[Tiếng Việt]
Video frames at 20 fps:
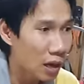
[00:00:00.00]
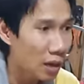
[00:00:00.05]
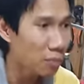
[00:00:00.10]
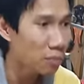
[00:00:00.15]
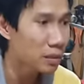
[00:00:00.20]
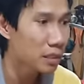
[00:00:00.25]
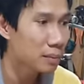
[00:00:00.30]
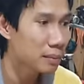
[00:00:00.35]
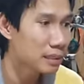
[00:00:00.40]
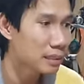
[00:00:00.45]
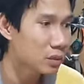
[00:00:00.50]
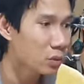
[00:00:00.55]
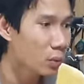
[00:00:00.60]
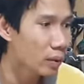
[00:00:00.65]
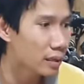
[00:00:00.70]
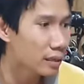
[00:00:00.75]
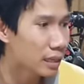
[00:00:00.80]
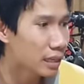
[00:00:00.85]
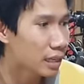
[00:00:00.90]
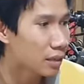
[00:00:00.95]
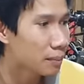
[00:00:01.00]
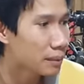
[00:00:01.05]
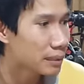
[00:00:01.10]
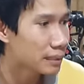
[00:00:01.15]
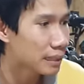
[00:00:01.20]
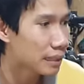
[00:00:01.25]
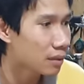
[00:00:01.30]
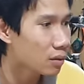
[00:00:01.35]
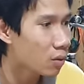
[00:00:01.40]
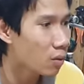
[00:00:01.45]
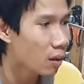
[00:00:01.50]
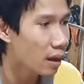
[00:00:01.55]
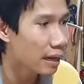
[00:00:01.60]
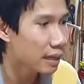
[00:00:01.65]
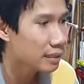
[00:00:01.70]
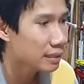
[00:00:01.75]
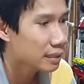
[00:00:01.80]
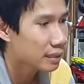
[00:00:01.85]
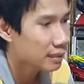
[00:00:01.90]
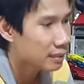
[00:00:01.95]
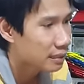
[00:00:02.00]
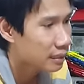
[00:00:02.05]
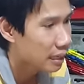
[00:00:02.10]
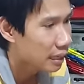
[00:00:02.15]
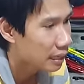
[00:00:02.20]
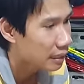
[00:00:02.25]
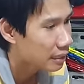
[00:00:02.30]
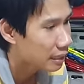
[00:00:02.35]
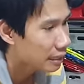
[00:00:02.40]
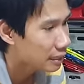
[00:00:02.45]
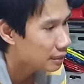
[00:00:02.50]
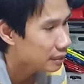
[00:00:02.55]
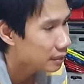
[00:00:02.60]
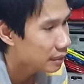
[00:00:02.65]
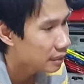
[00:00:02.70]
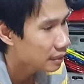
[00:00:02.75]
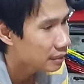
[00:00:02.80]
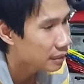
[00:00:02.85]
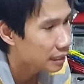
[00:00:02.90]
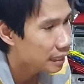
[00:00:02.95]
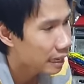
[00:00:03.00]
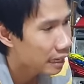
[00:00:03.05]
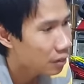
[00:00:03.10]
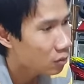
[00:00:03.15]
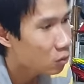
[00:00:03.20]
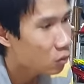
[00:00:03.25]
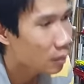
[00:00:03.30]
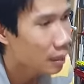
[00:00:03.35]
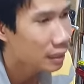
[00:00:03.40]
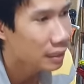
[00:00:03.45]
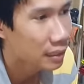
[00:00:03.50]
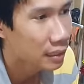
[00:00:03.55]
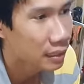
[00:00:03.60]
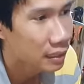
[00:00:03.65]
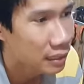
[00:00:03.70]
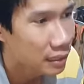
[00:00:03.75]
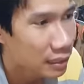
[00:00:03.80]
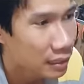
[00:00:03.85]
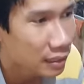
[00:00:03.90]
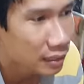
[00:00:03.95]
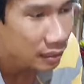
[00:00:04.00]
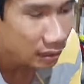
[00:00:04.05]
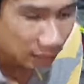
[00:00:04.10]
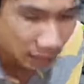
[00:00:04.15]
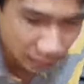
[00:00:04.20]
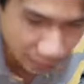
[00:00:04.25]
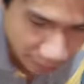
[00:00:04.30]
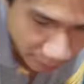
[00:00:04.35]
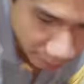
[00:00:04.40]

ốc nên mình sẽ quyết định là mình sẽ khoan trên ờ, cái dàn áo của mình rồi